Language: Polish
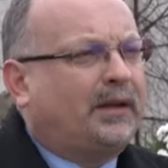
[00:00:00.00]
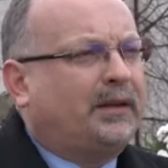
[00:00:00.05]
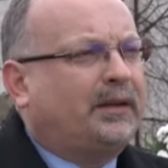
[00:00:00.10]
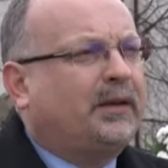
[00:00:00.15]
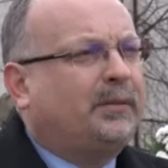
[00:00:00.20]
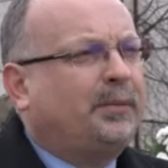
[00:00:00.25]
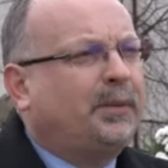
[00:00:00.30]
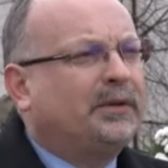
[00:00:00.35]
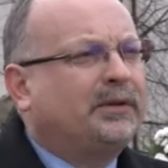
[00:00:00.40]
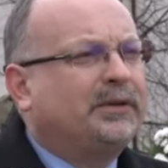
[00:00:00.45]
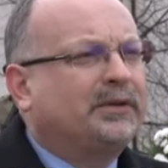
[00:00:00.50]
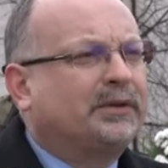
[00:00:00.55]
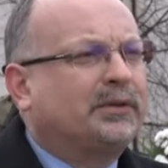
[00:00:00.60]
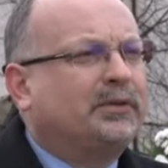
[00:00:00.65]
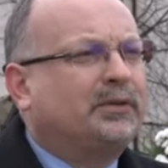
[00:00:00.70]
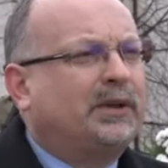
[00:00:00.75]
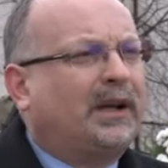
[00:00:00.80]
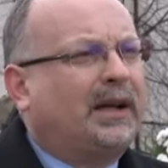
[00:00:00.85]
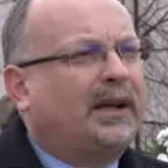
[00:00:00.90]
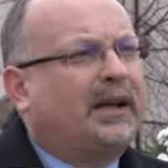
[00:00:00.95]
Leopold
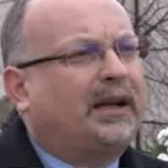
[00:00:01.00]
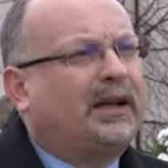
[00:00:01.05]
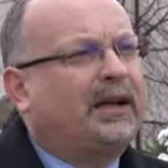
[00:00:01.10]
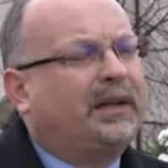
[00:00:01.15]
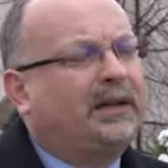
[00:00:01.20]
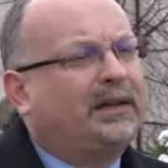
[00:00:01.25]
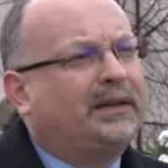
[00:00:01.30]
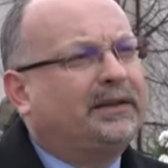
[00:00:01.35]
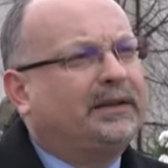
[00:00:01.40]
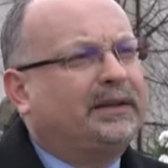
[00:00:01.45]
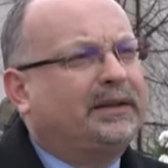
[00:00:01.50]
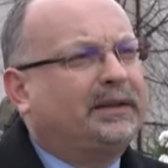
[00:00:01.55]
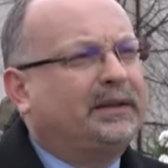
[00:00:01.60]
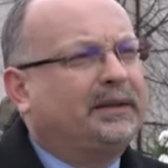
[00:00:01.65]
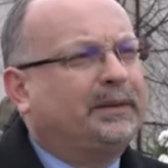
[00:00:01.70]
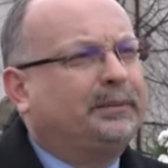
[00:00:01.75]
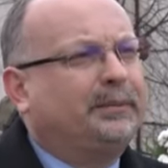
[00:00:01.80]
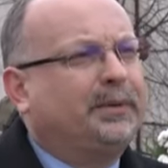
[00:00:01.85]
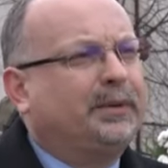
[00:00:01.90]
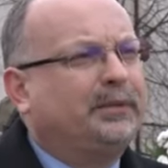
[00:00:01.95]
Diskula
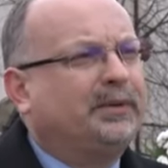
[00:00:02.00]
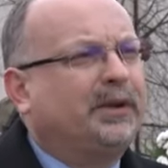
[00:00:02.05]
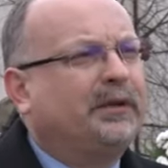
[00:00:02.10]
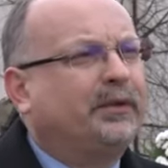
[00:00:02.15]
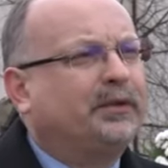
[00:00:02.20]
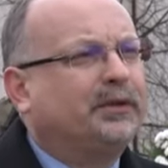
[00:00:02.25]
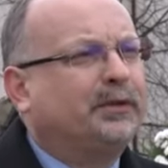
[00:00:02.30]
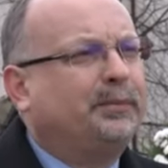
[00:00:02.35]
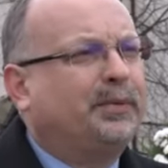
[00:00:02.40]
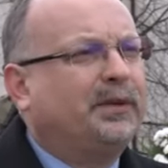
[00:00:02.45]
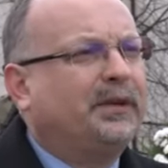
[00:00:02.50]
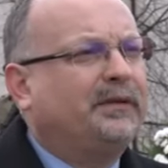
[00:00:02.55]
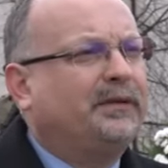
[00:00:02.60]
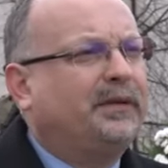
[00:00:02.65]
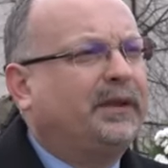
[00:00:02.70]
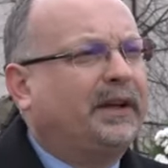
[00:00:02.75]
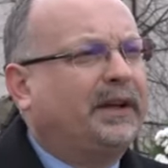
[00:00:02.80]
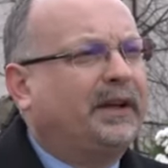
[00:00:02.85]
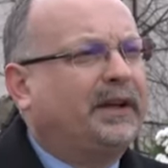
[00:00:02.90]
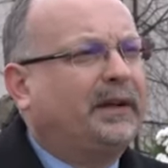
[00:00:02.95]
y, był
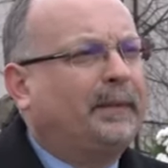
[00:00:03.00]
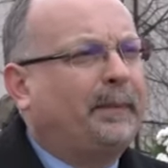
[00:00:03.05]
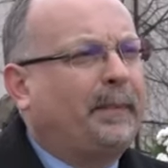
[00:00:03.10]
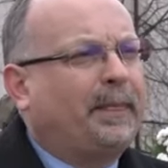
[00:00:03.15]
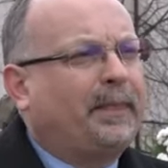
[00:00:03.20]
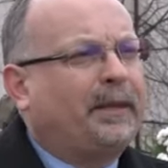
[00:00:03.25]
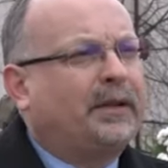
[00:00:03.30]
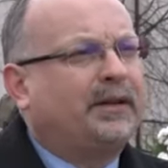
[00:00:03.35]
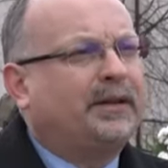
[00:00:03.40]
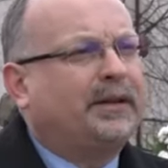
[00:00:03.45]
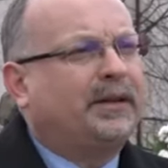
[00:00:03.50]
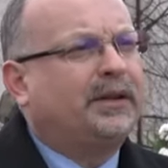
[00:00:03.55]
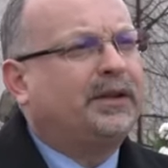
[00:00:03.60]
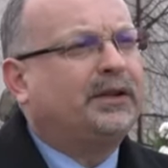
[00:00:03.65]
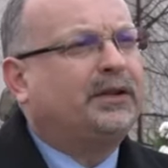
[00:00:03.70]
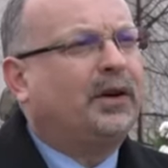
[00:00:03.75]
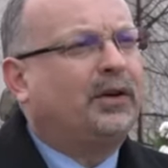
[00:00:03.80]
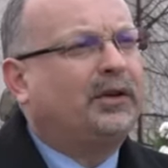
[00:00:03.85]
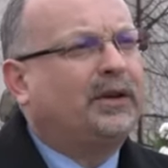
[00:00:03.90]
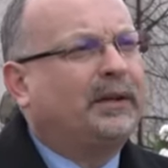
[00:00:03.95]
niewątpliwie y,
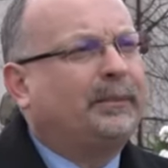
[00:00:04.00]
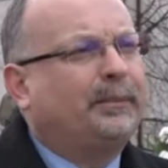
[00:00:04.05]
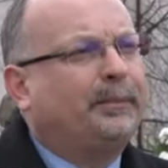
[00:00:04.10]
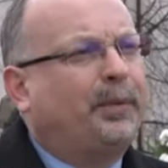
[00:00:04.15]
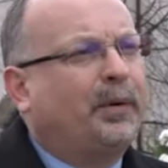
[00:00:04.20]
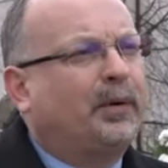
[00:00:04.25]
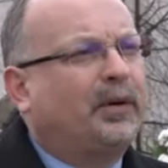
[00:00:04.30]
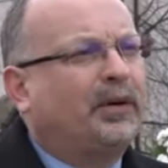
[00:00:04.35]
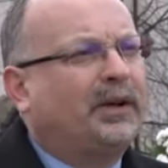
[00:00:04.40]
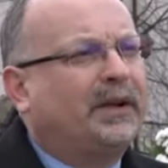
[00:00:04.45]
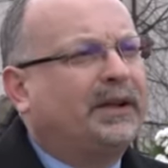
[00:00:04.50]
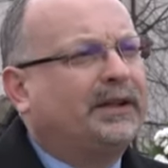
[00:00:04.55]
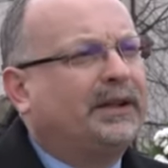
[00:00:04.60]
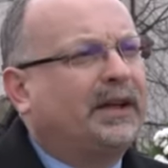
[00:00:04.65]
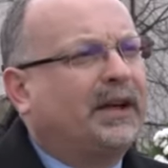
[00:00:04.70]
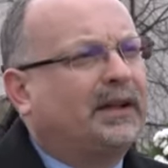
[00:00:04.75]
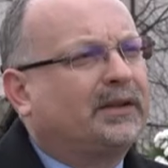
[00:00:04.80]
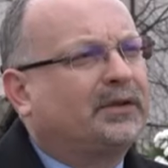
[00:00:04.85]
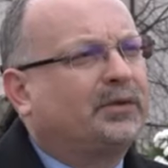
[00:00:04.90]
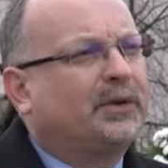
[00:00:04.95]
idolem
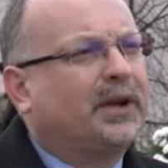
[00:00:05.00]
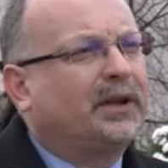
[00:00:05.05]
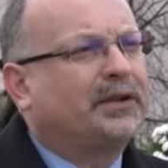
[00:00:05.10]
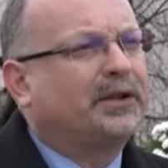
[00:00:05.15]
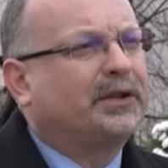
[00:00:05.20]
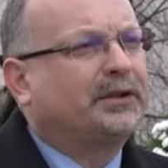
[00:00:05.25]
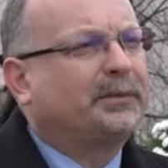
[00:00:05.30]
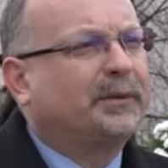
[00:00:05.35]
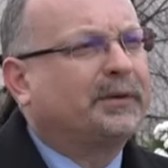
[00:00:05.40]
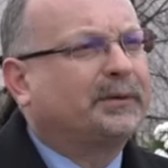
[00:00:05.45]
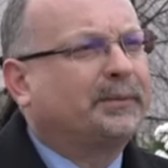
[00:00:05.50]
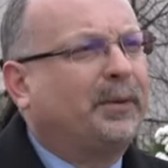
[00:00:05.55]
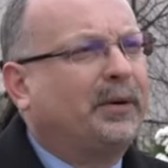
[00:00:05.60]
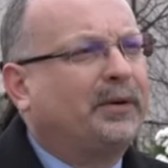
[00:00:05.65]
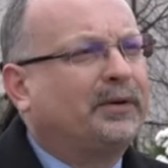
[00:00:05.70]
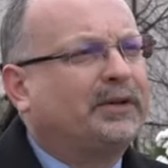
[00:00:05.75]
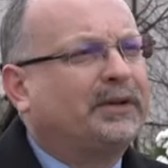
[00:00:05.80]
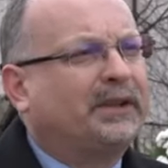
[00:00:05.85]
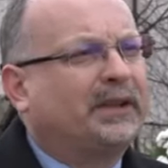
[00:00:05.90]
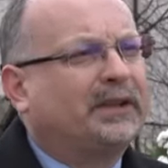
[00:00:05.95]
pokolenia II
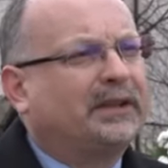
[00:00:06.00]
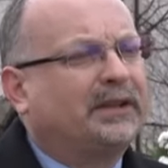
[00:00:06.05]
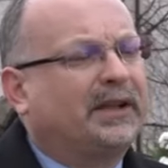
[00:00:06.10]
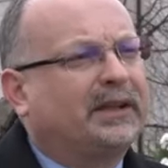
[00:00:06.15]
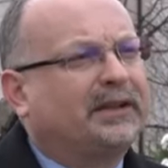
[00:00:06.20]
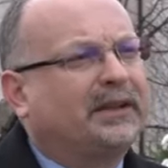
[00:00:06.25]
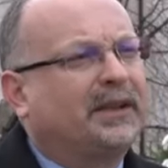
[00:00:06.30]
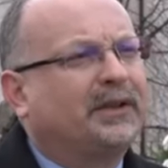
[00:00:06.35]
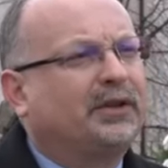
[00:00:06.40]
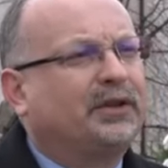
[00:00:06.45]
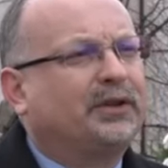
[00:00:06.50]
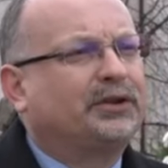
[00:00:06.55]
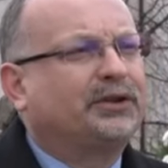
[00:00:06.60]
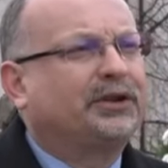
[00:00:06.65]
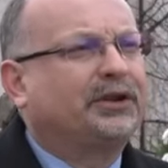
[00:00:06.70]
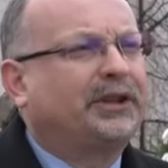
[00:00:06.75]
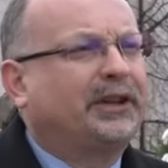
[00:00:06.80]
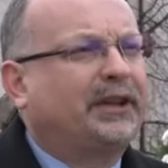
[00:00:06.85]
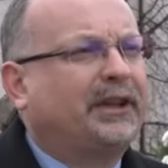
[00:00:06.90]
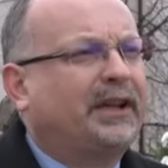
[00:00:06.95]
Rzeczpospolitej, dlatego
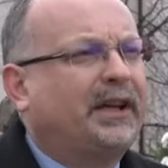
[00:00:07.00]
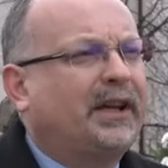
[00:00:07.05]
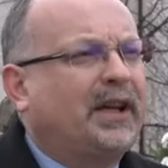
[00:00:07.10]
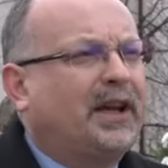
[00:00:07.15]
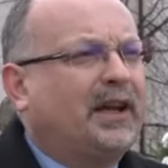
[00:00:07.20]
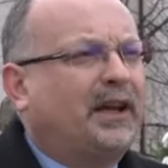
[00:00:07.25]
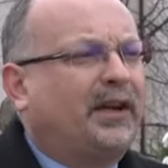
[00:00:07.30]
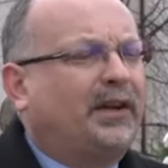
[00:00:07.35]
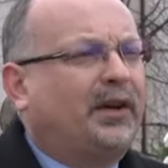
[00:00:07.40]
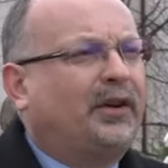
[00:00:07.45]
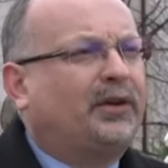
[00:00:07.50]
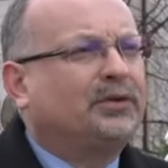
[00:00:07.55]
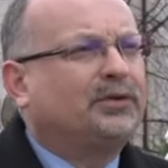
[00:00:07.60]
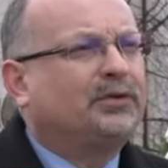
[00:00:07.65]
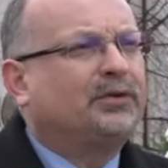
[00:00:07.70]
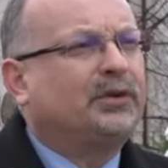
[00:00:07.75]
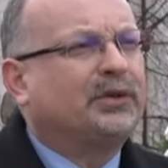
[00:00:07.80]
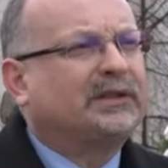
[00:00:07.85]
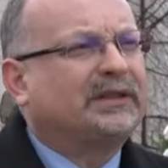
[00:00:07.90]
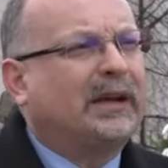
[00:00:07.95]
że on
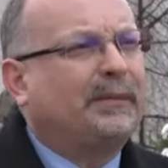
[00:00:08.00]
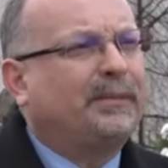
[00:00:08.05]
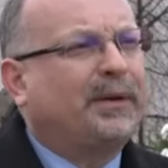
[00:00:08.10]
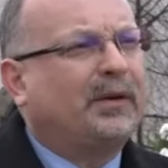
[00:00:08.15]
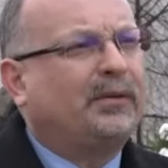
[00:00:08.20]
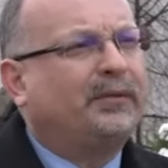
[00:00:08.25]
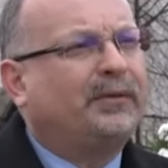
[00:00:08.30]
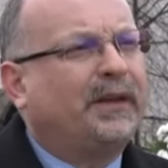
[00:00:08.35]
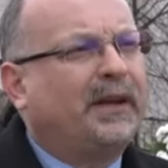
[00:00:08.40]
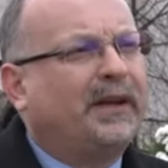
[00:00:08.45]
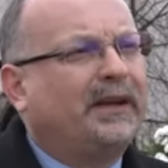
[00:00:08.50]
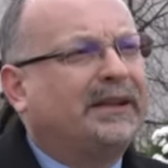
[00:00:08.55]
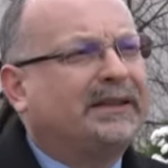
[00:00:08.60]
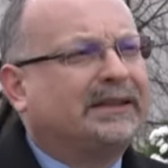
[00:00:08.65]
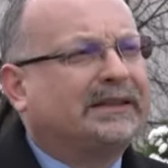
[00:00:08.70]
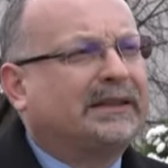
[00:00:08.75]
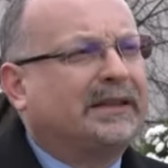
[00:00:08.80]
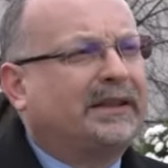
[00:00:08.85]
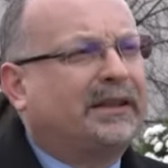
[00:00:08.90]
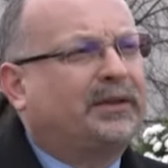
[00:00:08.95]
uosabiał wiele
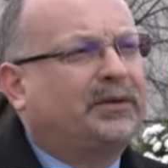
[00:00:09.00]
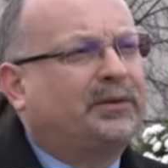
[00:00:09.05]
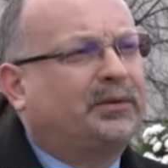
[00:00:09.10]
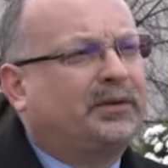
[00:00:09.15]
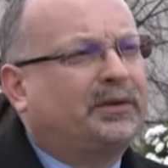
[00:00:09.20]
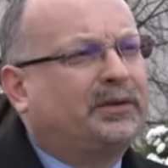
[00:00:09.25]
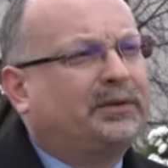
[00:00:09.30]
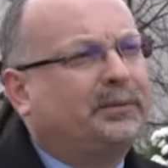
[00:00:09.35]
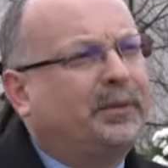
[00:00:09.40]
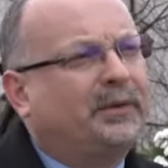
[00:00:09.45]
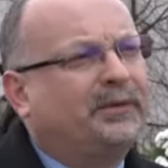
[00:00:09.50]
cech, które